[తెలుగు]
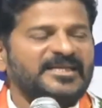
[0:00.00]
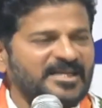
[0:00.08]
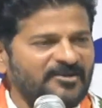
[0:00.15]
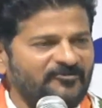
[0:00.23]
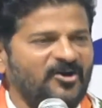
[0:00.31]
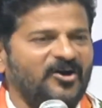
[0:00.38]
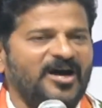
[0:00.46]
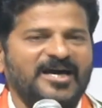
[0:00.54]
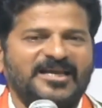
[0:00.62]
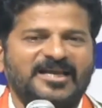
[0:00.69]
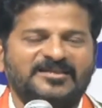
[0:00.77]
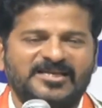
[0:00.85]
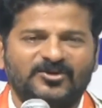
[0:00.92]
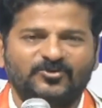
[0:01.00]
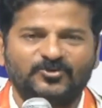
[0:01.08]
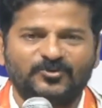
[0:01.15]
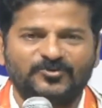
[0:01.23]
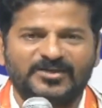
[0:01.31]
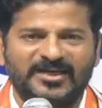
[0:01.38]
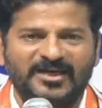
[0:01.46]
ఇన్ని వ్యవహారాలు
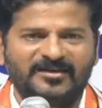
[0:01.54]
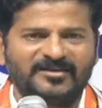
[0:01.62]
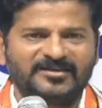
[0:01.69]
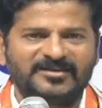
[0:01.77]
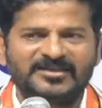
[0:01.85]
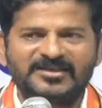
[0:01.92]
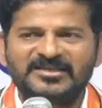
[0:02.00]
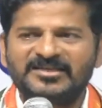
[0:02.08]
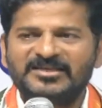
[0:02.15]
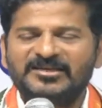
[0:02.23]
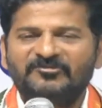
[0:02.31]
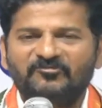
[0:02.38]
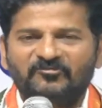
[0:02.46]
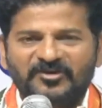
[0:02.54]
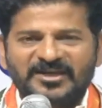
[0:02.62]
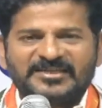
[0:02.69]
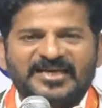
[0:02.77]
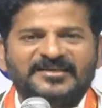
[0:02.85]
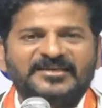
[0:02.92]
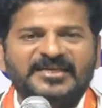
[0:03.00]
జరుగుతుంటే
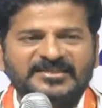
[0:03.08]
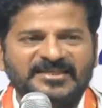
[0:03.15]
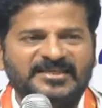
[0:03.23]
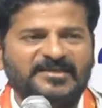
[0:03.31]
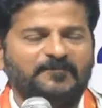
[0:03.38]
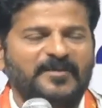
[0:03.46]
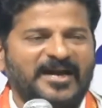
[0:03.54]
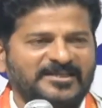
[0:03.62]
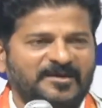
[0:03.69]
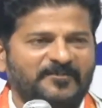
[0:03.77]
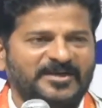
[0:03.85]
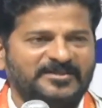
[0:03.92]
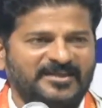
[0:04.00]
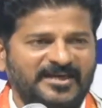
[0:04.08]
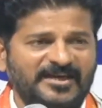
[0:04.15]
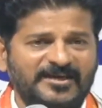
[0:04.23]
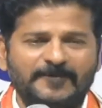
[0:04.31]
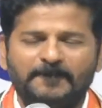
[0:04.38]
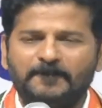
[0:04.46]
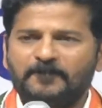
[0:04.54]
వీటన్నిటిని బయట పెడితే
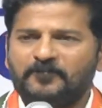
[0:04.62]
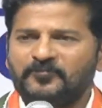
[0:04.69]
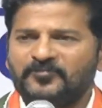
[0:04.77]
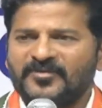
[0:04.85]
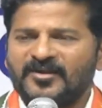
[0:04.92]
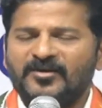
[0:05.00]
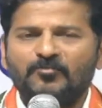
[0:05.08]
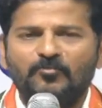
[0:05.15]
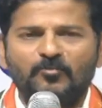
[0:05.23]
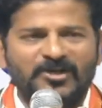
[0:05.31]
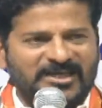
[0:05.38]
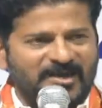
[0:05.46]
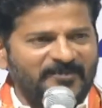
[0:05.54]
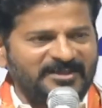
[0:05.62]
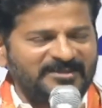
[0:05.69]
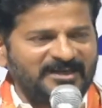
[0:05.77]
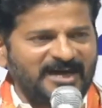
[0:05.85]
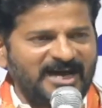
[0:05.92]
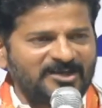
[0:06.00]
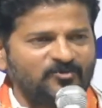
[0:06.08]

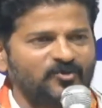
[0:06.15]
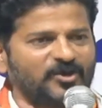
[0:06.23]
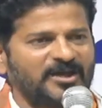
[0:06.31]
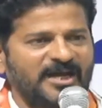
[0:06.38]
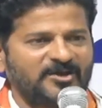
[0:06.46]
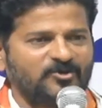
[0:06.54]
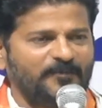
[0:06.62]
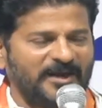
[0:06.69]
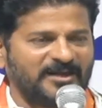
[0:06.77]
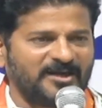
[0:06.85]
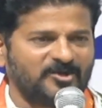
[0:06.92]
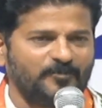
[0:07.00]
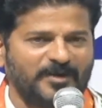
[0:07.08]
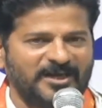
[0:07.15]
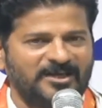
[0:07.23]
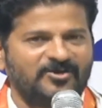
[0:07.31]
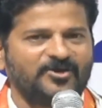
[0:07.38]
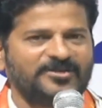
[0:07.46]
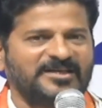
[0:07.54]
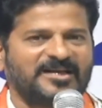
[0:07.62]
ముఖ్యమంత్రి గారు ఉల్కరు పల్కరు
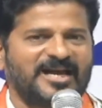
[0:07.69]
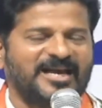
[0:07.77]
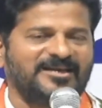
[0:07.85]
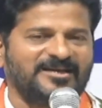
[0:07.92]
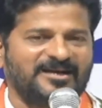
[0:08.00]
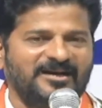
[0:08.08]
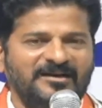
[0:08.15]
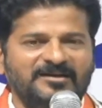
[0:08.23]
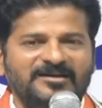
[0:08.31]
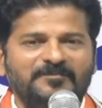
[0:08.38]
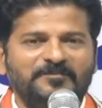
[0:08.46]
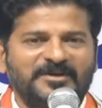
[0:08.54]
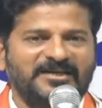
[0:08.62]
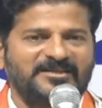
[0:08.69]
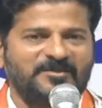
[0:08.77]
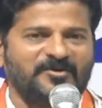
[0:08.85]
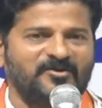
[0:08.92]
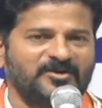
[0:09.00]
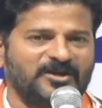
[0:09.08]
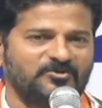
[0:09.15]
బెల్లం కొట్టిన రాయలెక్క ప్రగతి
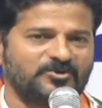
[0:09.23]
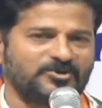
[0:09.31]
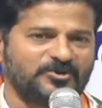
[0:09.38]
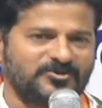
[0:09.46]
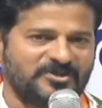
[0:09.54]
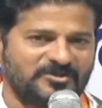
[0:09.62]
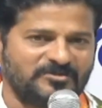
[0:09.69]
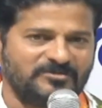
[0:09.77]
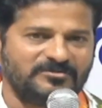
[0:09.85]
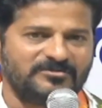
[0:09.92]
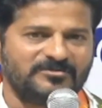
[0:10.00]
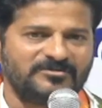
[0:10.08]
భవన్లో కూర్చుంటాడు